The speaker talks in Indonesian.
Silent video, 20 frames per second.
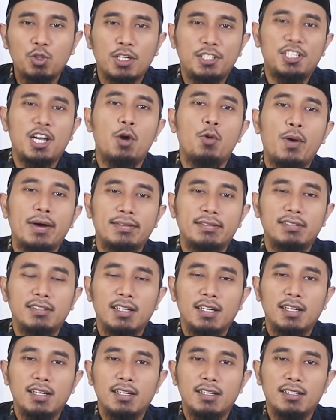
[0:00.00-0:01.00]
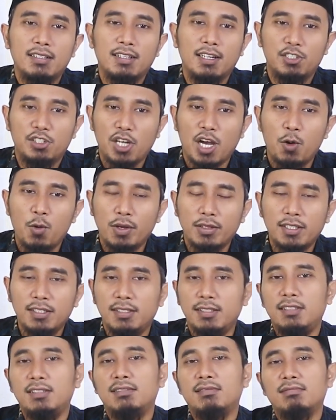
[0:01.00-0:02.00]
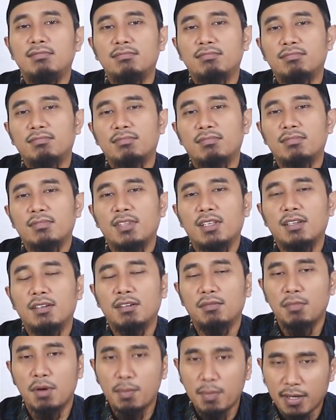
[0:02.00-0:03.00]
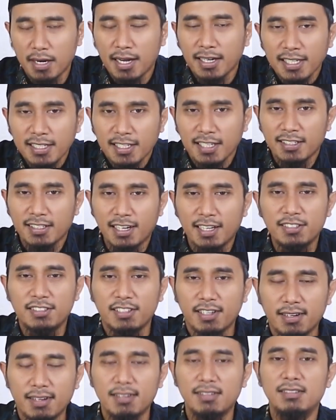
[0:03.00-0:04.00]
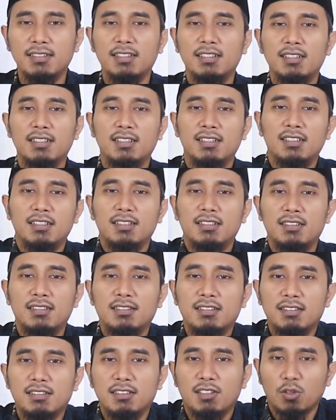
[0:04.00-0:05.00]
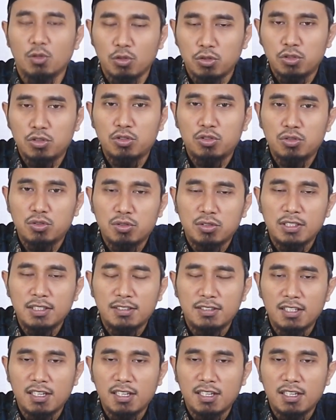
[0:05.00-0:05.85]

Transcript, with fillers: juga syahwat. Nah, syahwat ini memeranginya dengan cara terus